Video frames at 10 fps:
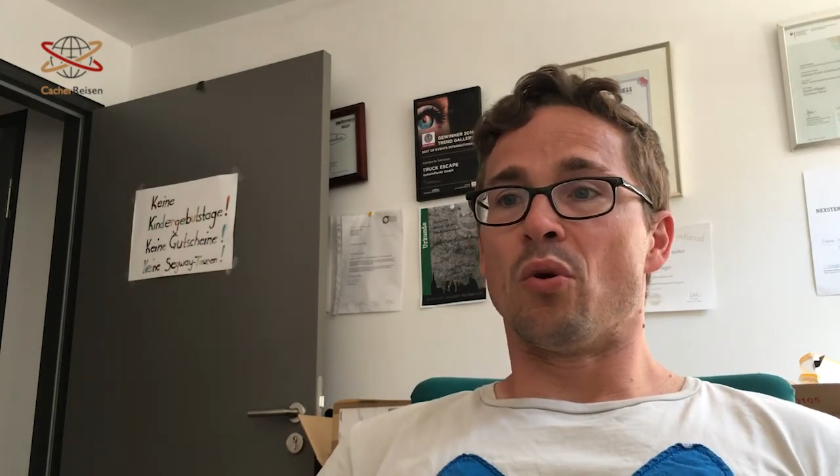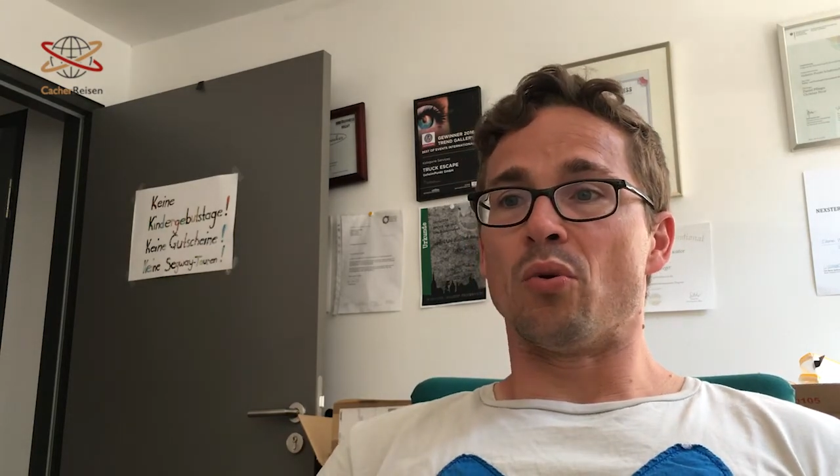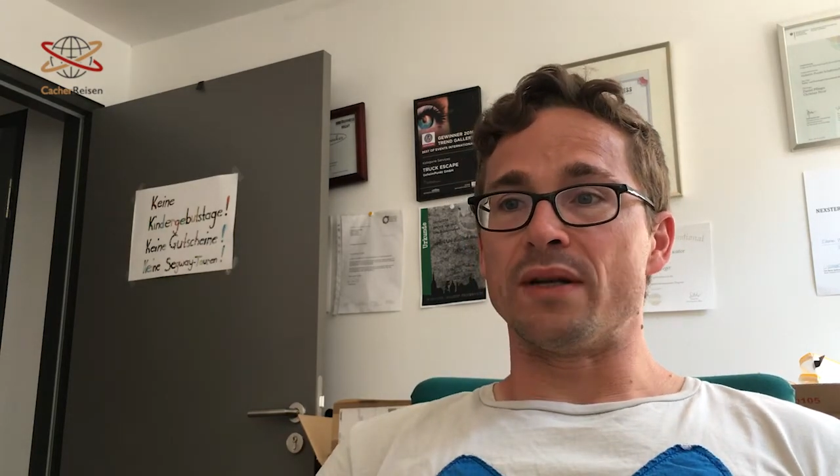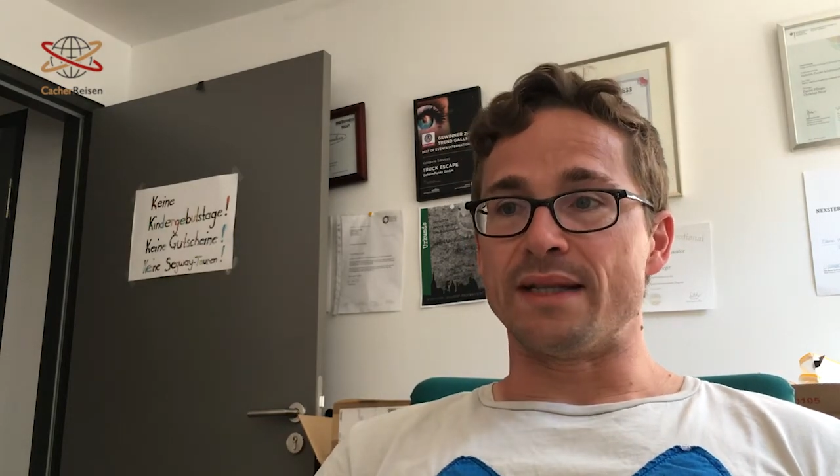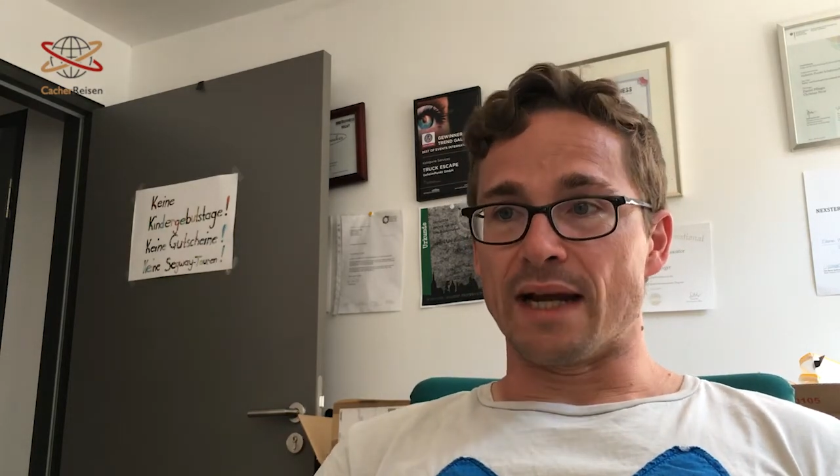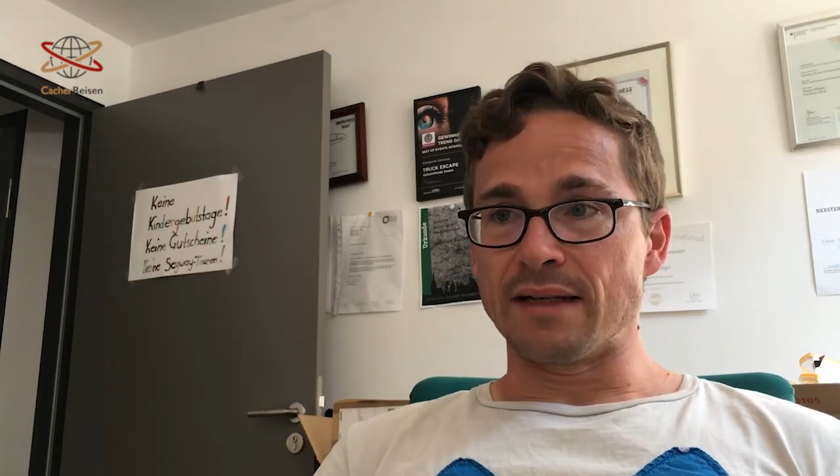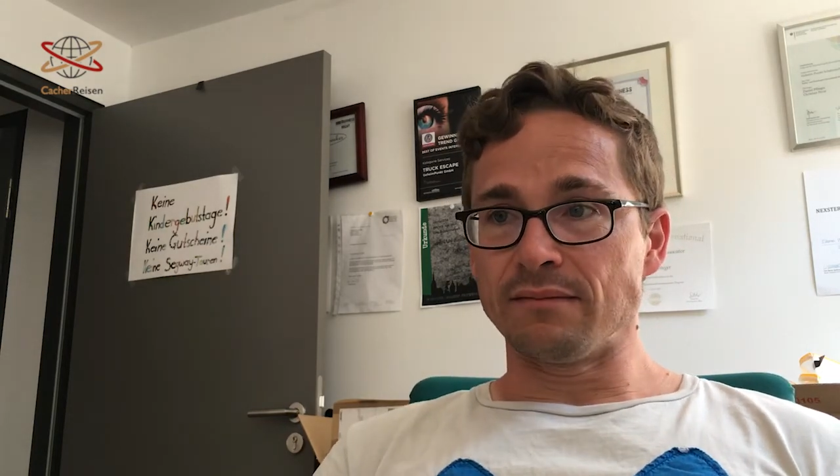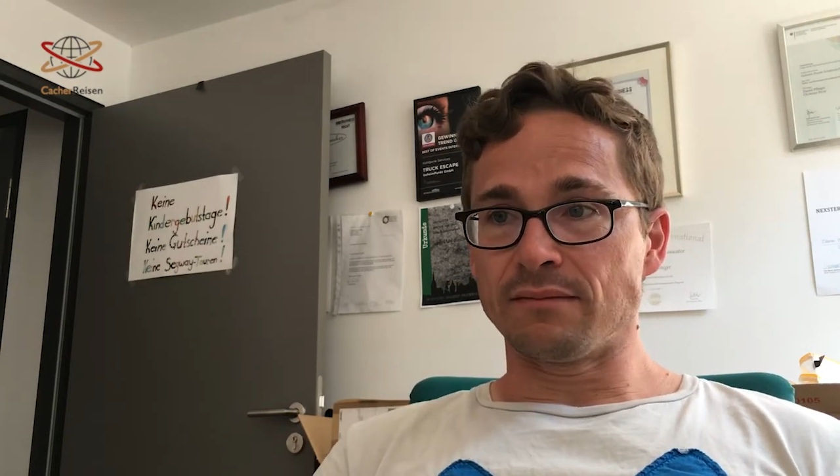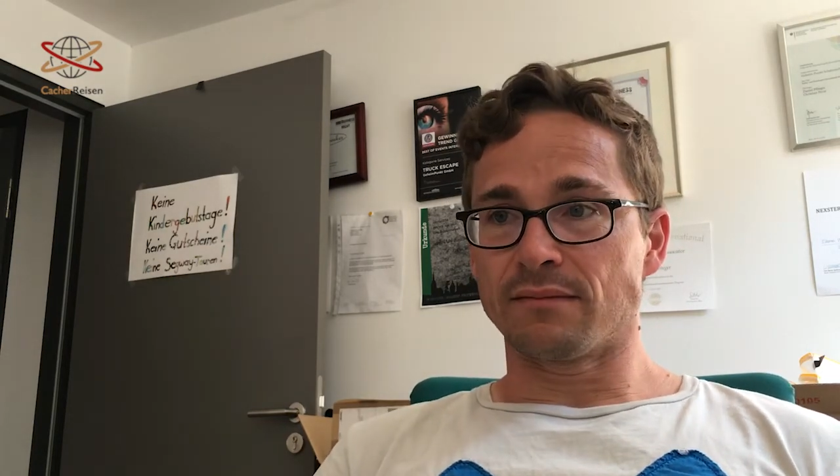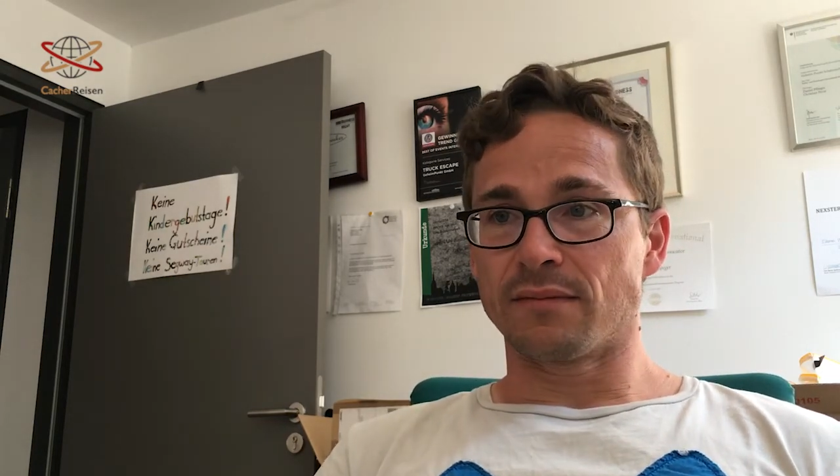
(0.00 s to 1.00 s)
Und
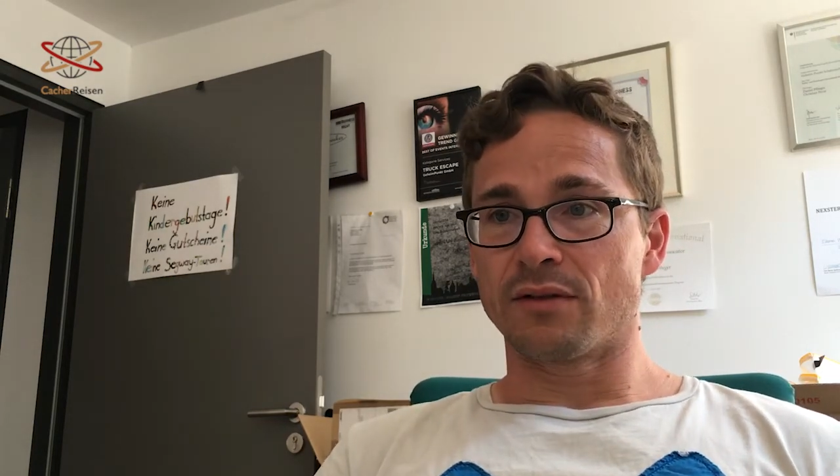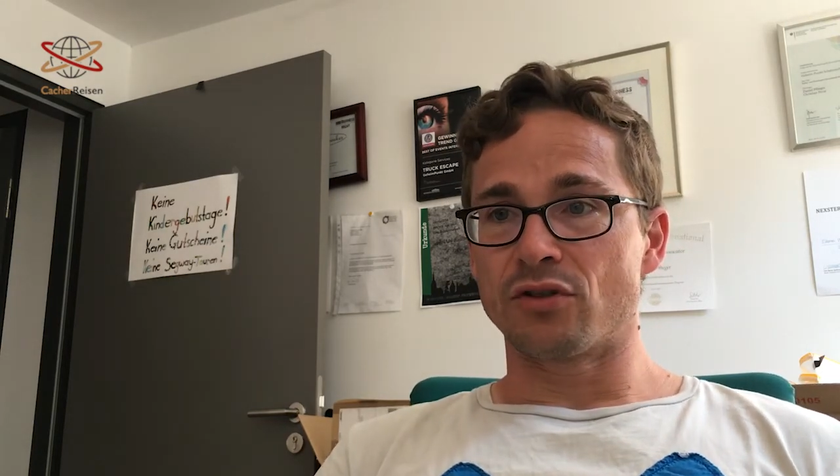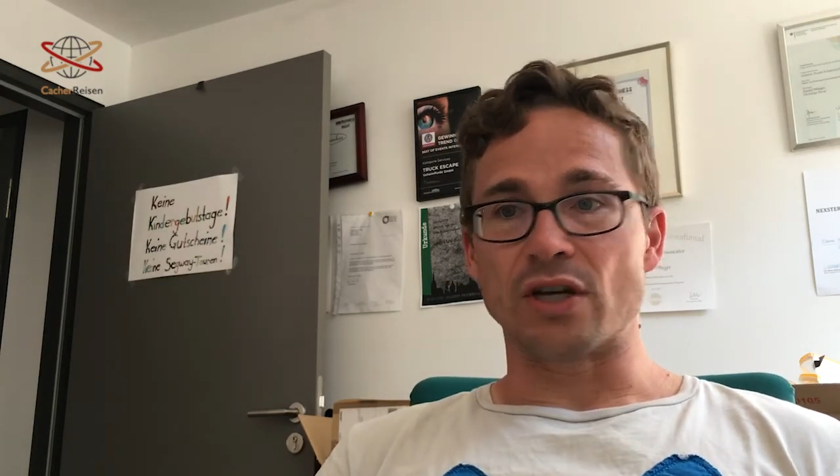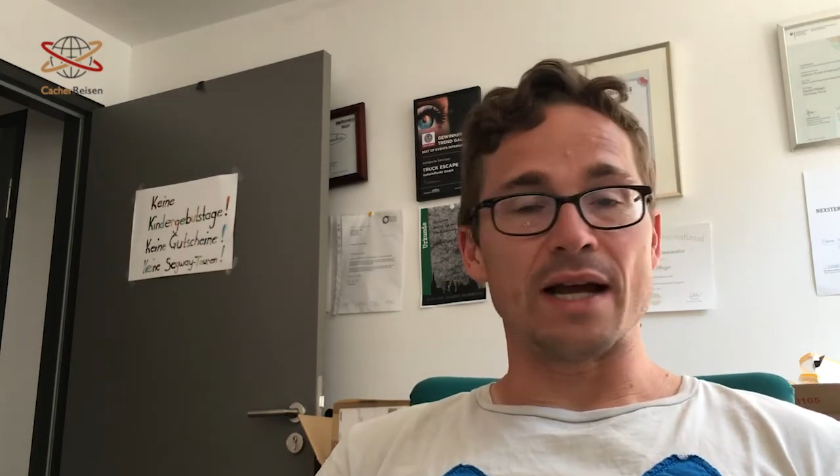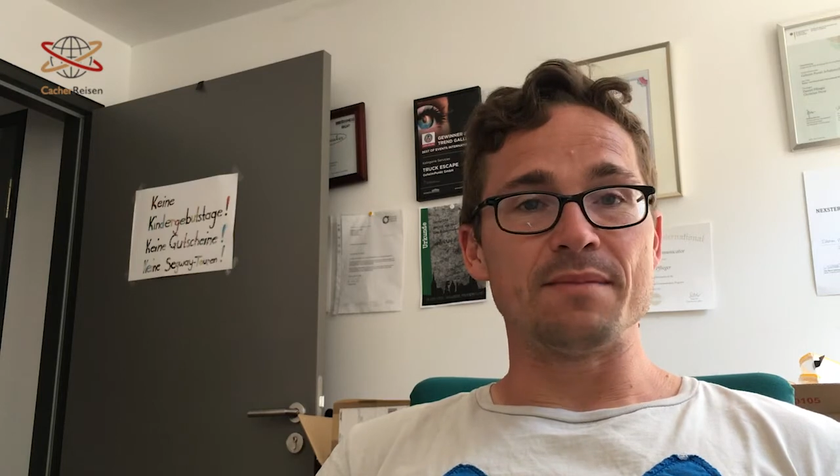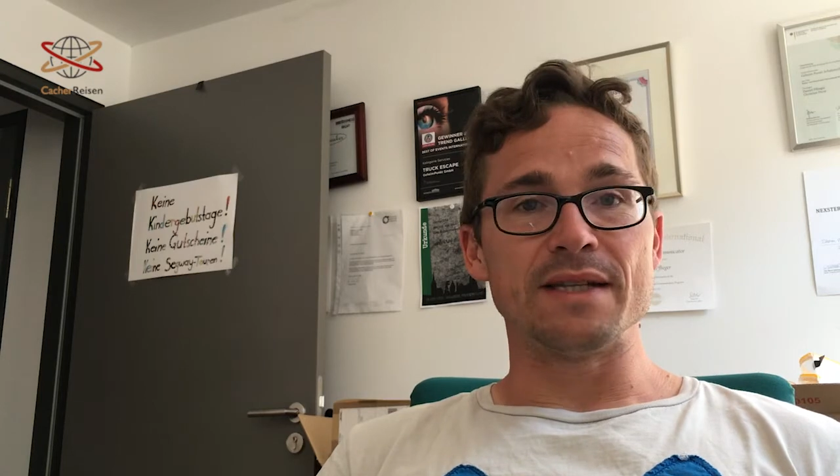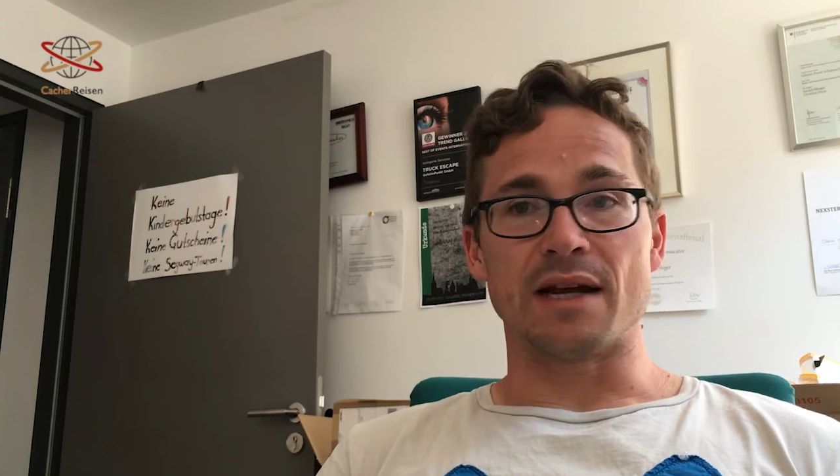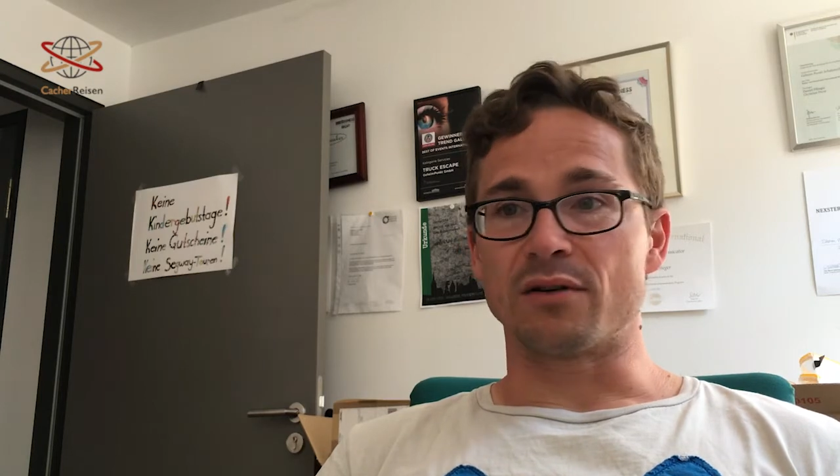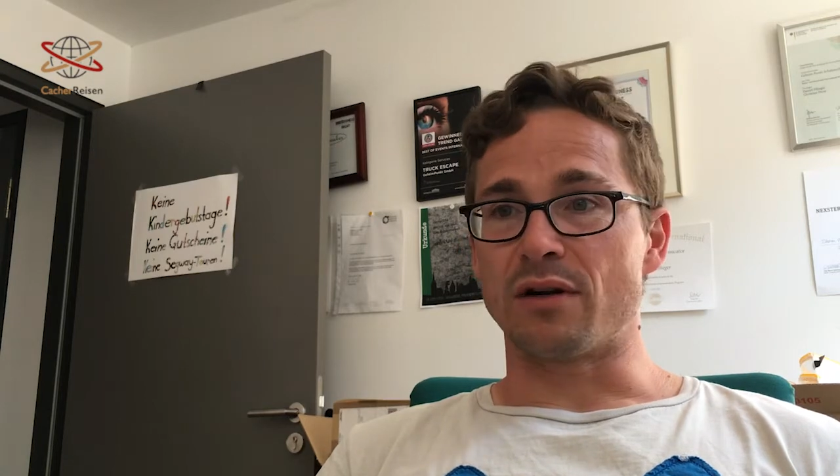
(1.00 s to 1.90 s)
dann schreiben sie an